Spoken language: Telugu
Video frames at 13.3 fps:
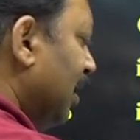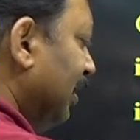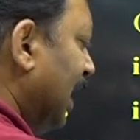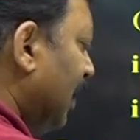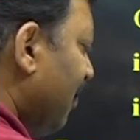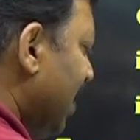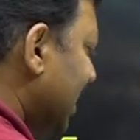
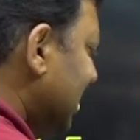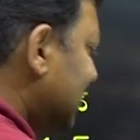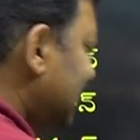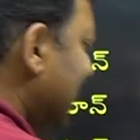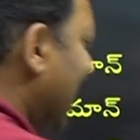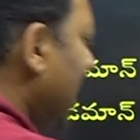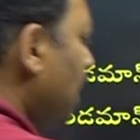దట్ వన్ ఈజ్
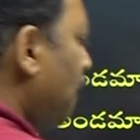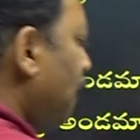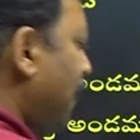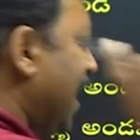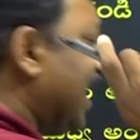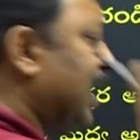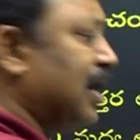శాడిల్
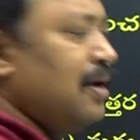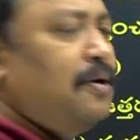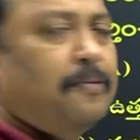పీక్